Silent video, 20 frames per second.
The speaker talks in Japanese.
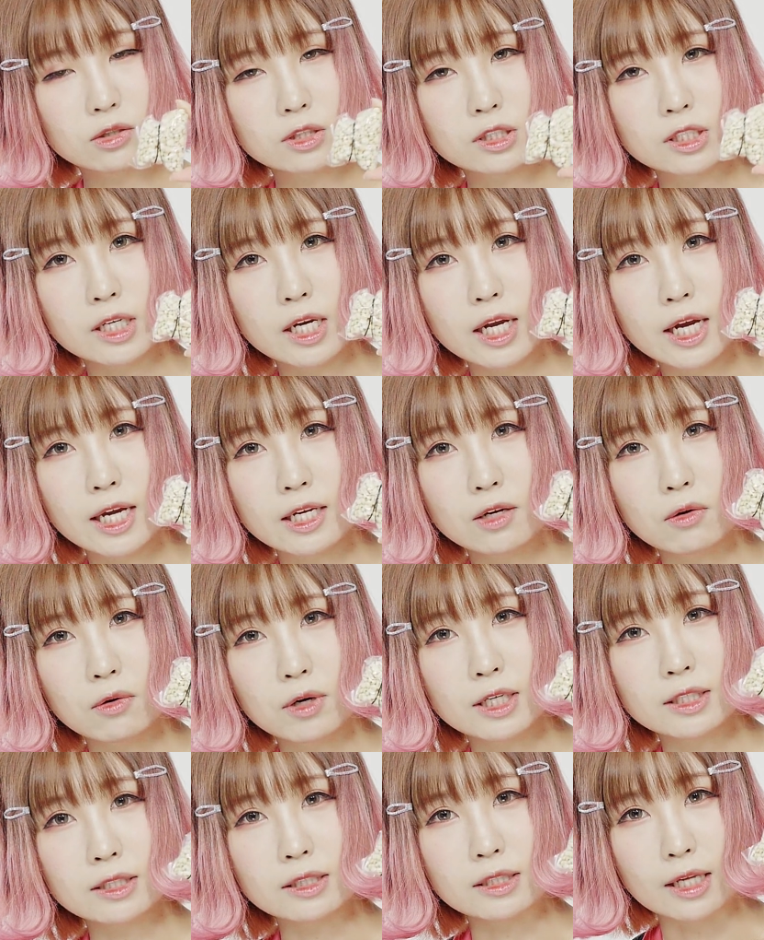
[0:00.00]
のしないお
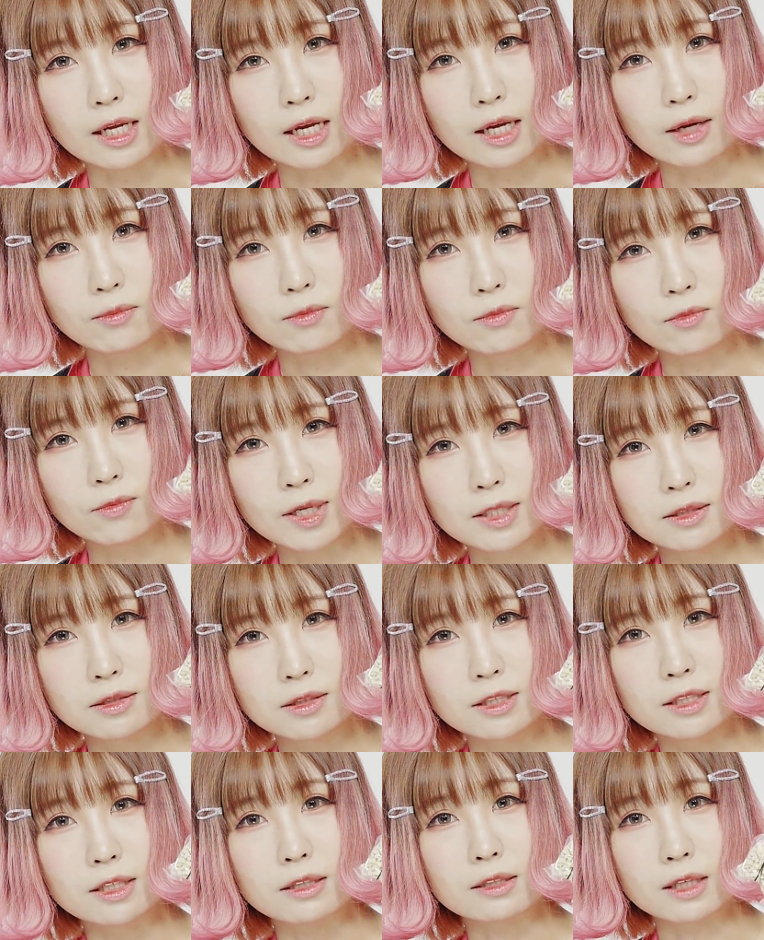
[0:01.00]
菓子でま
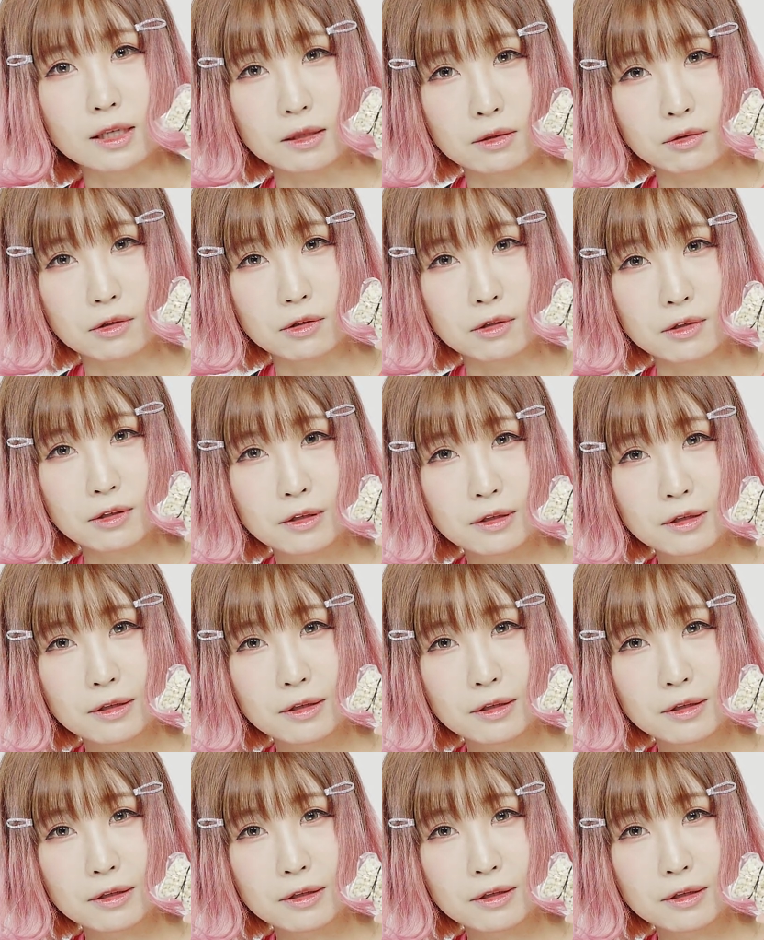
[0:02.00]
ずいんですけど